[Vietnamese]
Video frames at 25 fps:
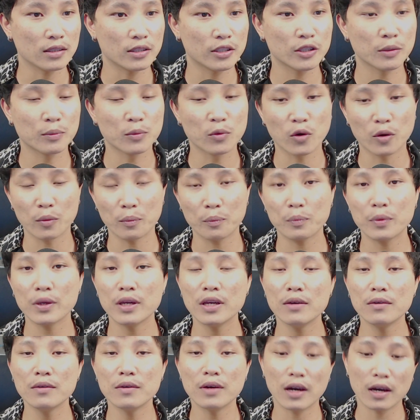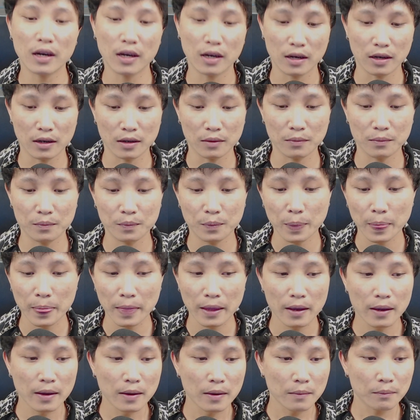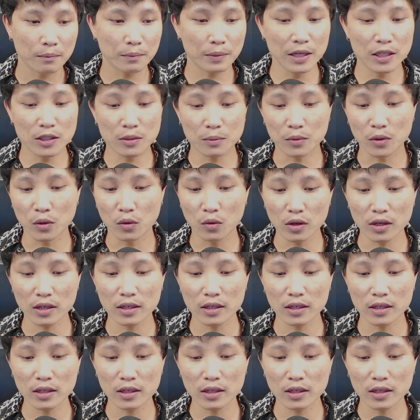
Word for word: chấm luôn pi pi sầm núa